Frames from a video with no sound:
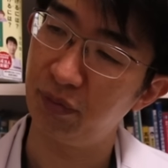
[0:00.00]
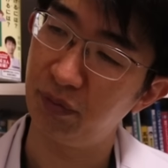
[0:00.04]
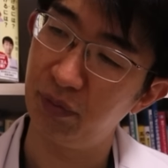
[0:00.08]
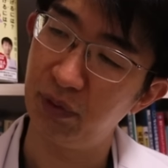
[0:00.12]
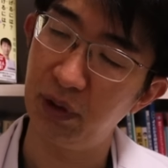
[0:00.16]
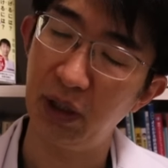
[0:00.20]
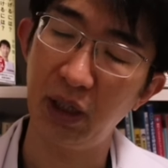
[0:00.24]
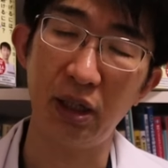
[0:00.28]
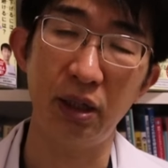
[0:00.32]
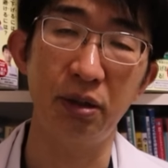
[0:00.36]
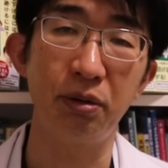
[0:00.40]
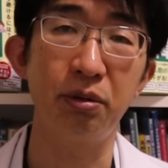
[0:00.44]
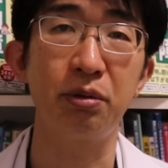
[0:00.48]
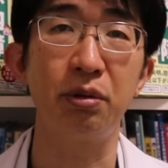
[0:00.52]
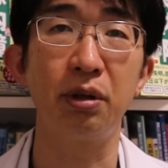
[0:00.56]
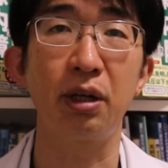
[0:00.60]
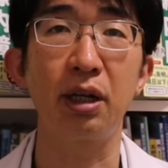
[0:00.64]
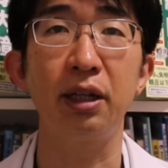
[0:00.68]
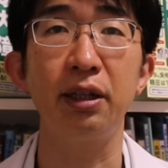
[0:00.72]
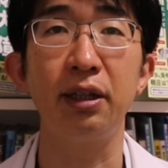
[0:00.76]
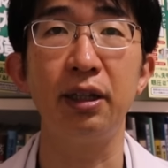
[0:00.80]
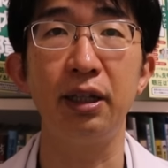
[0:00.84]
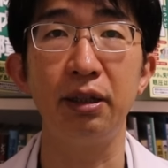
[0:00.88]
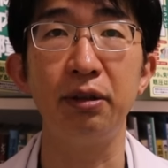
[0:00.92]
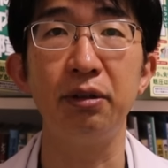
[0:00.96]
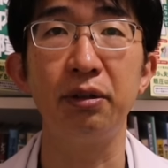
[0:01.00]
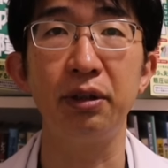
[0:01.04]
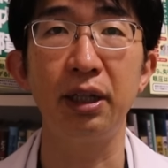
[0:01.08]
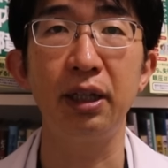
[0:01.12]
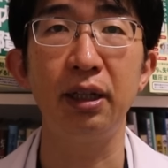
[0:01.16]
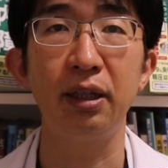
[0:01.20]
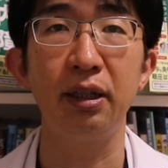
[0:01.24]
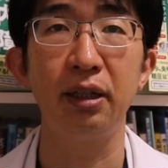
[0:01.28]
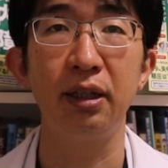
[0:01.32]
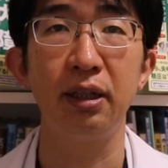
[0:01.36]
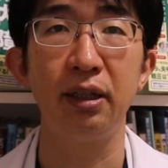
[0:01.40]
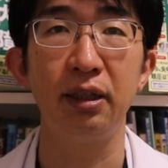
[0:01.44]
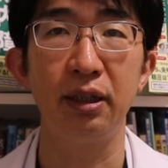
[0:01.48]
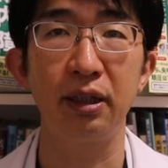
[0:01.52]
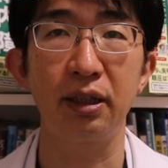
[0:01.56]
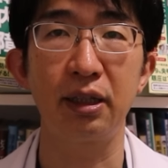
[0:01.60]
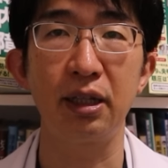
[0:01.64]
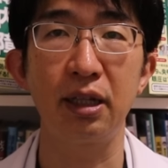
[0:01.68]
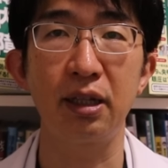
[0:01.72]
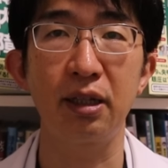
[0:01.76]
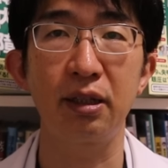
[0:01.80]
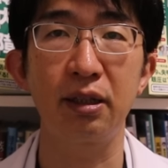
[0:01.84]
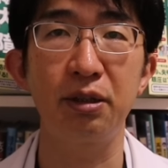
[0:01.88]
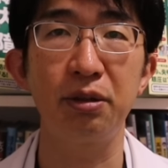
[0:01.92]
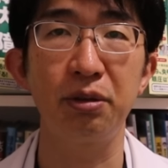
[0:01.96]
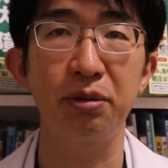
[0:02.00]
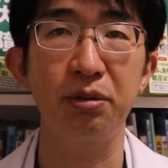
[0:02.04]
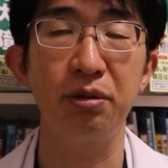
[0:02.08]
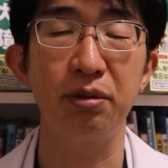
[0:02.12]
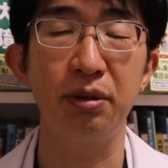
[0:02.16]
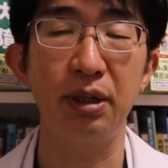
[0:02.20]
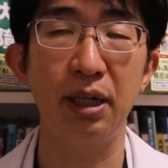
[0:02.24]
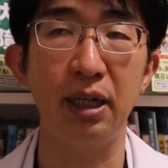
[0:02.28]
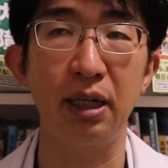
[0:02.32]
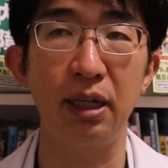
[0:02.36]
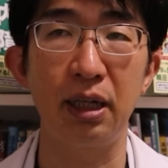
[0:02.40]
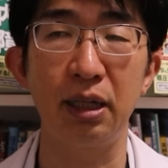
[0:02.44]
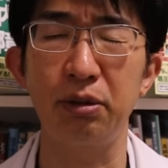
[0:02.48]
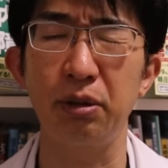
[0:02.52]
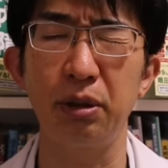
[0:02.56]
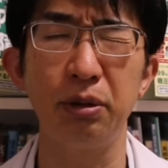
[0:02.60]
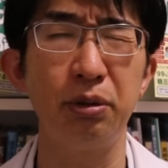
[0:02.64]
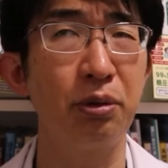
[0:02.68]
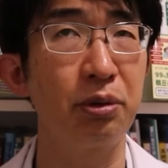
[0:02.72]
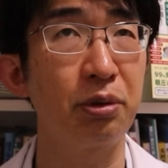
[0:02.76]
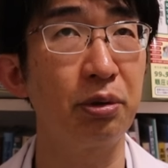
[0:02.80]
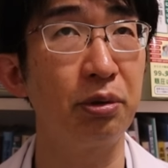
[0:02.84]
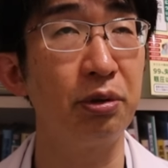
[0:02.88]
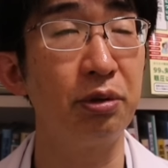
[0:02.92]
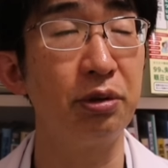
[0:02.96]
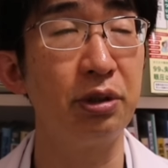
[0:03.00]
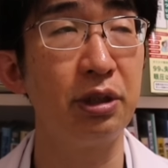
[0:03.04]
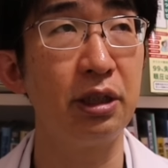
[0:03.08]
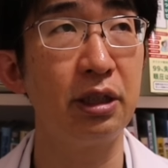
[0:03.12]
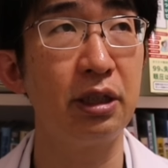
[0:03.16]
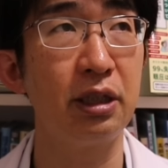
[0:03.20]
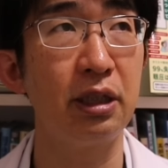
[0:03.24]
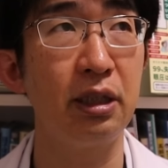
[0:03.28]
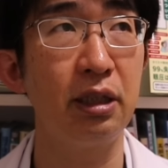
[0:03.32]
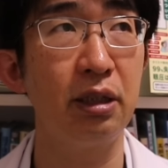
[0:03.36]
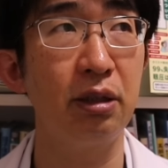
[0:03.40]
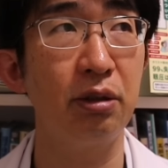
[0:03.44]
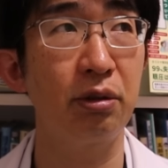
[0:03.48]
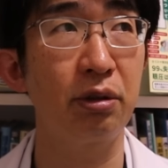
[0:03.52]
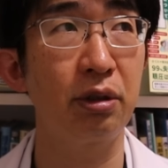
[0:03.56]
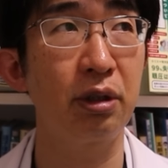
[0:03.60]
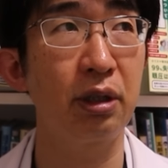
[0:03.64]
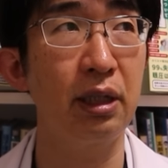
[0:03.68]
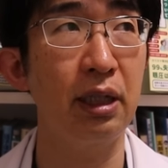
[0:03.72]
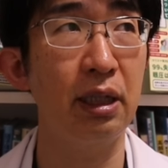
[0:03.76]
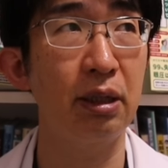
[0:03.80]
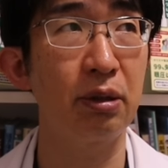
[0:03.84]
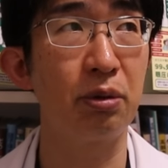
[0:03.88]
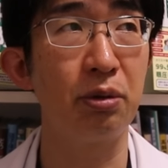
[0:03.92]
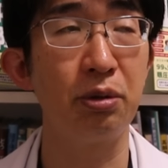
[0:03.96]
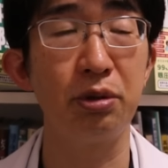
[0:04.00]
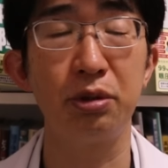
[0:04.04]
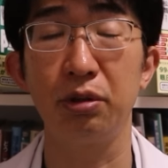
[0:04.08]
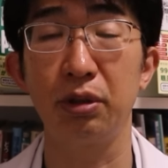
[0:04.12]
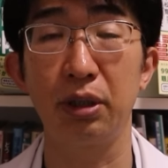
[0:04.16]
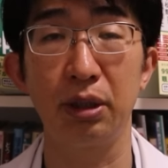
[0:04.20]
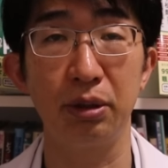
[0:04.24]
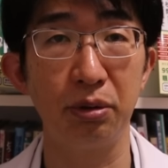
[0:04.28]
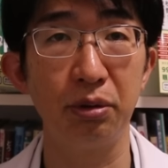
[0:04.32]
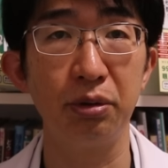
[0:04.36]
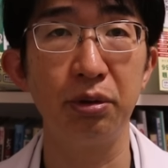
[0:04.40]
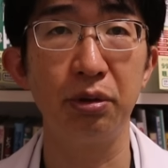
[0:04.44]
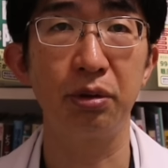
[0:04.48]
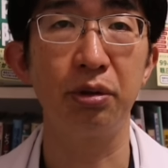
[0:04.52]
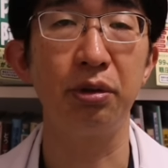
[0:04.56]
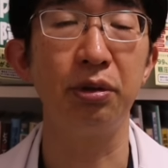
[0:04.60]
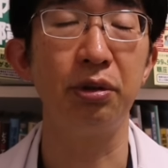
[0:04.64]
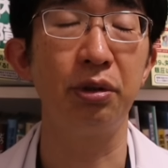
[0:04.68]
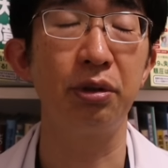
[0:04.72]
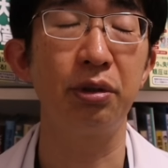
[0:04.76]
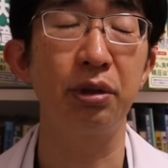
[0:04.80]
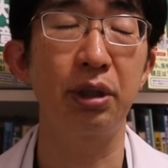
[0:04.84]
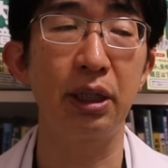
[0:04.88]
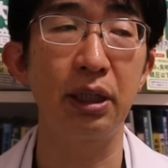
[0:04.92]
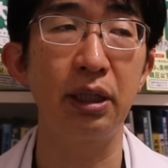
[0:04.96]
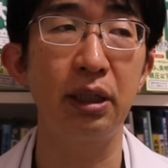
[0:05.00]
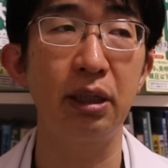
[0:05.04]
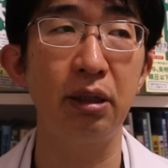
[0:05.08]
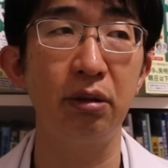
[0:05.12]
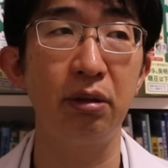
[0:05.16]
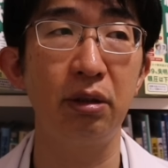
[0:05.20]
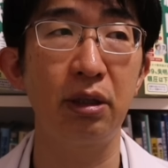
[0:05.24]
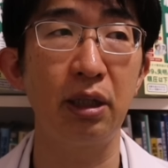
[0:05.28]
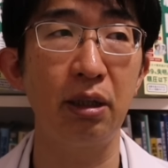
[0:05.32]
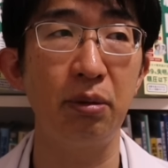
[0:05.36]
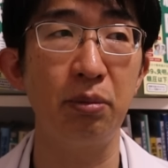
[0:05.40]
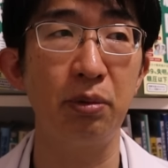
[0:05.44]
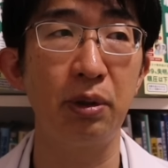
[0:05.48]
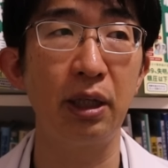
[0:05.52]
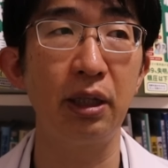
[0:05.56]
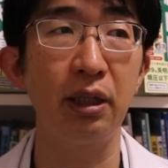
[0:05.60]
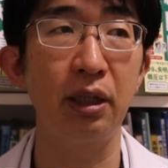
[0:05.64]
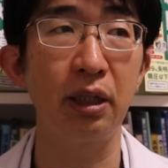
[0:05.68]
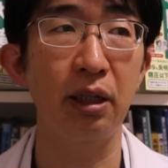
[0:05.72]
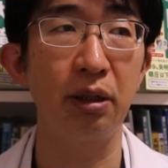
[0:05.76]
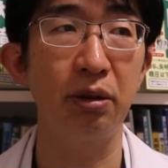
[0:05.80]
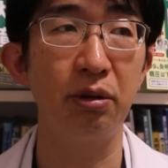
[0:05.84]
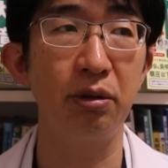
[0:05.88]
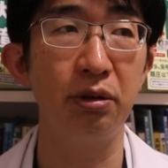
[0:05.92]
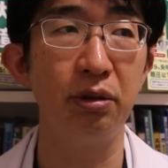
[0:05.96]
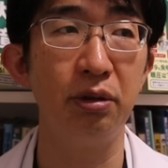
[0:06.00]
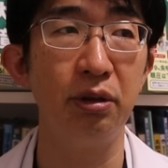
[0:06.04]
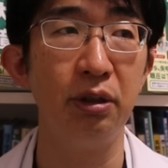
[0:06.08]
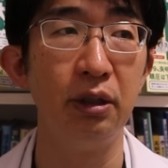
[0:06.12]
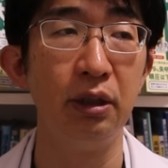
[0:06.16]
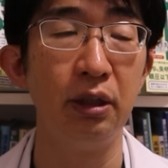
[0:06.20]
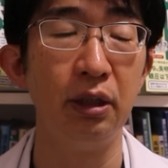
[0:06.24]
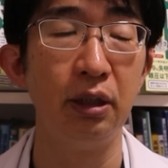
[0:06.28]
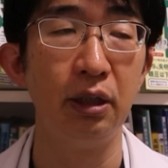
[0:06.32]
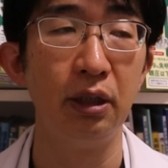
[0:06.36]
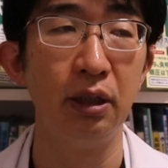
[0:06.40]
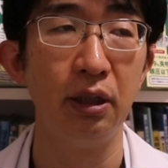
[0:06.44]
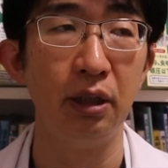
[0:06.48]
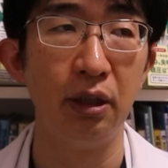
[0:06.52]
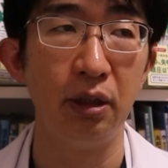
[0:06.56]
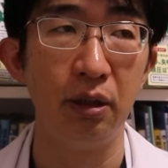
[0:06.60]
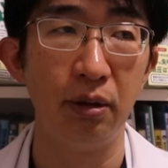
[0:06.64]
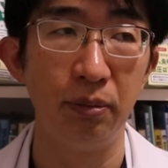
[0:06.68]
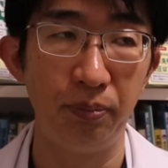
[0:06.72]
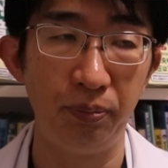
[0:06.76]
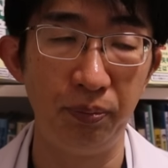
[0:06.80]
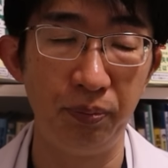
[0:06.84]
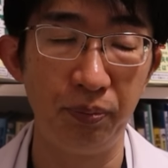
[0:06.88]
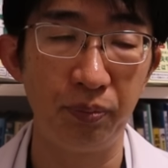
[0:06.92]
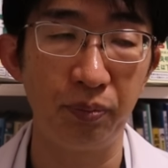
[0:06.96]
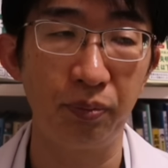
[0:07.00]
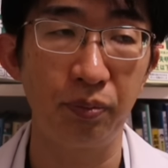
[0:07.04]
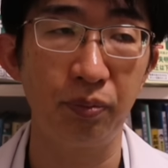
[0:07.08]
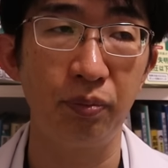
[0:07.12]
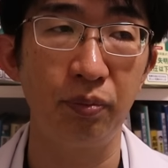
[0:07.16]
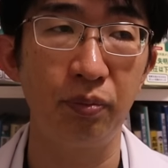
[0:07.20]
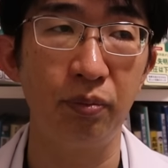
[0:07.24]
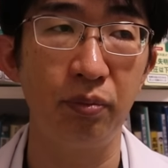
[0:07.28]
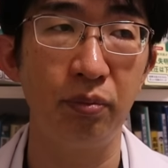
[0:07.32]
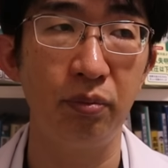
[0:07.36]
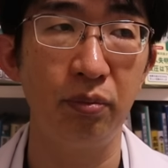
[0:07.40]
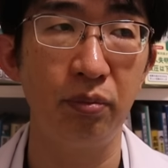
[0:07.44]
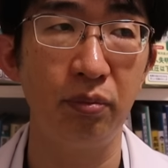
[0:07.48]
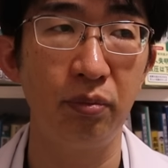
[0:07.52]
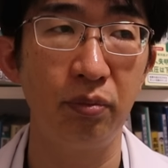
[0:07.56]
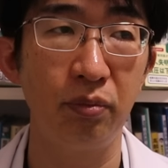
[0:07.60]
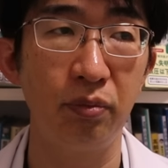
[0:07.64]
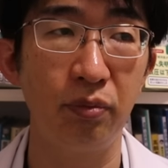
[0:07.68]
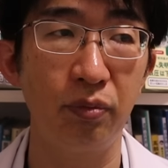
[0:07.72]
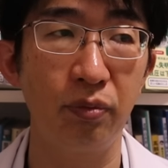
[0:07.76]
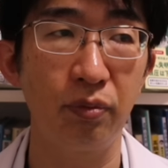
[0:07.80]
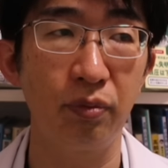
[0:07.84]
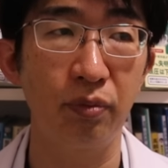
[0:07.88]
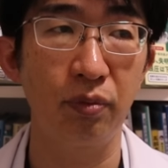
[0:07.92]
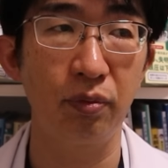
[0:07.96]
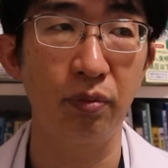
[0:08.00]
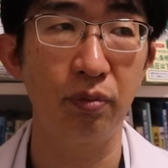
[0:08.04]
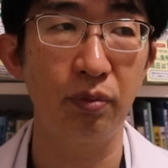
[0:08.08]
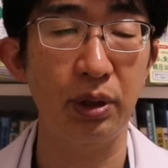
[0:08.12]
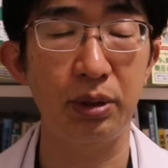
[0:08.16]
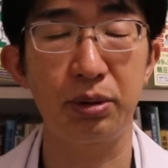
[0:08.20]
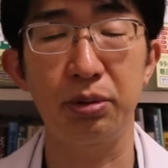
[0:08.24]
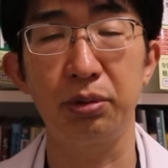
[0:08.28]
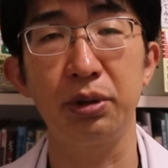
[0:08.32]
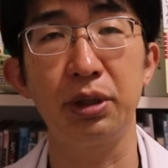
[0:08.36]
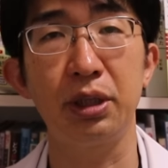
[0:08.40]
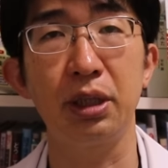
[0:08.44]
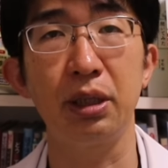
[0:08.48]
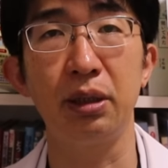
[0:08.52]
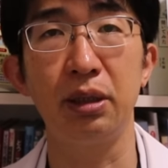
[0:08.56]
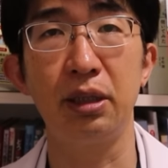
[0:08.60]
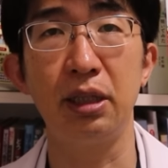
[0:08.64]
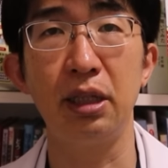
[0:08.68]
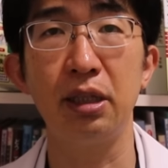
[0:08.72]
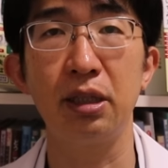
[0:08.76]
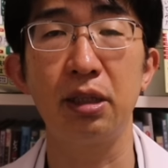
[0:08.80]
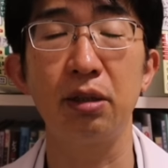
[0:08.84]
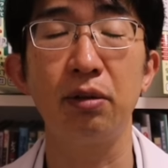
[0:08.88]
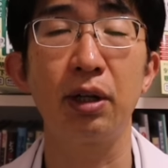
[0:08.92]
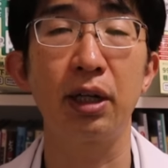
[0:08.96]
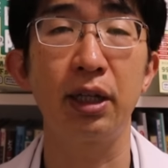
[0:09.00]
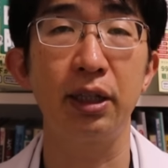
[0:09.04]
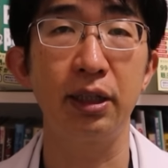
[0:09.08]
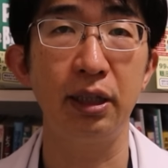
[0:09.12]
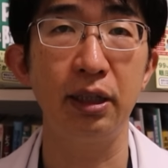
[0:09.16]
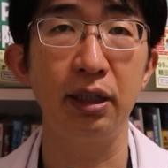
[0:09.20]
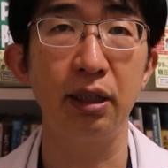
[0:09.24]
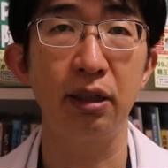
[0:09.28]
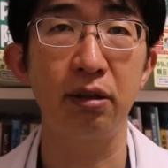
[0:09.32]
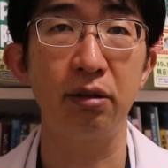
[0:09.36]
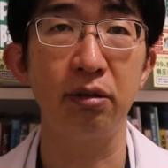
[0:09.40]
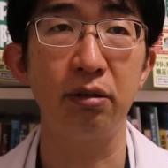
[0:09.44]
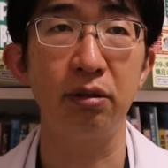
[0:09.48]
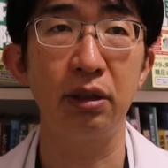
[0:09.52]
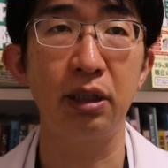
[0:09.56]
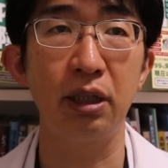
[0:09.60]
なんかよくわかんないのね。結局は、あとは能登の地震によって工場がどうのこうのとかって言ったりもあるんだけど、うーん、まあ、正直全然わかんないです。